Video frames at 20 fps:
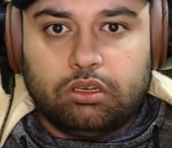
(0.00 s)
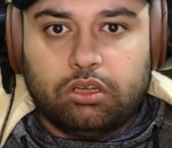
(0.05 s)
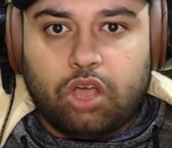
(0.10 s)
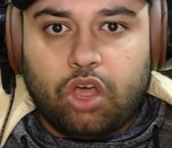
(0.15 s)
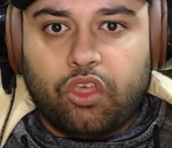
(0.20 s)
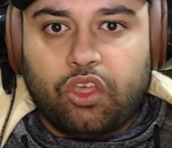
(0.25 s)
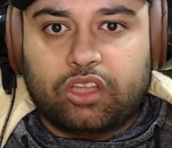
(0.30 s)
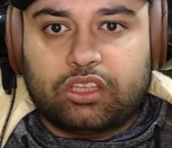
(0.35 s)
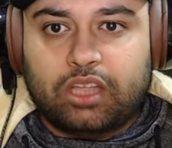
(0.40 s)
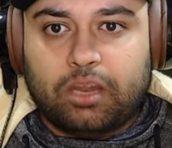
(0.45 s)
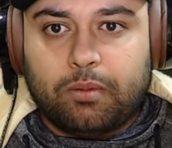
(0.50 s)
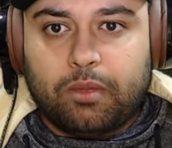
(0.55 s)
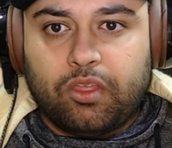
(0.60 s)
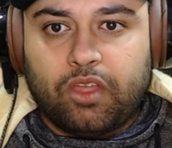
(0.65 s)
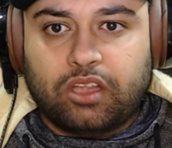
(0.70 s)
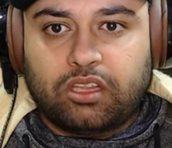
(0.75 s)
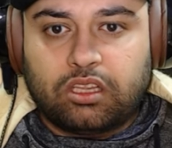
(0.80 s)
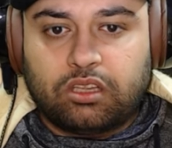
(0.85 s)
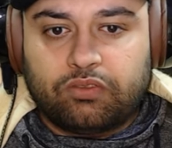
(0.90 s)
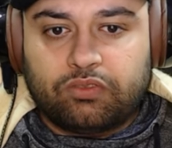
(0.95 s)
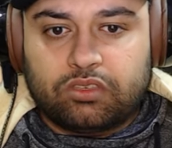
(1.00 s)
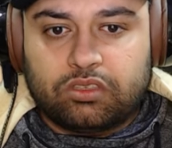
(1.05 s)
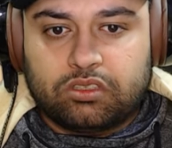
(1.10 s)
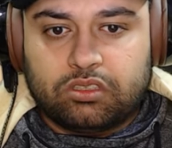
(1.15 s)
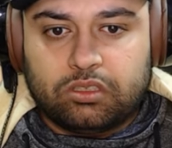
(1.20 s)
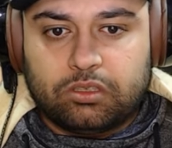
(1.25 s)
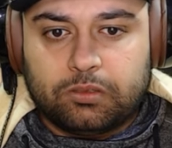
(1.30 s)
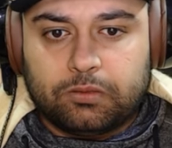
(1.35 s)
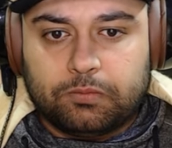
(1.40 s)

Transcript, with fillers: اضغط على البيض حتى تفقس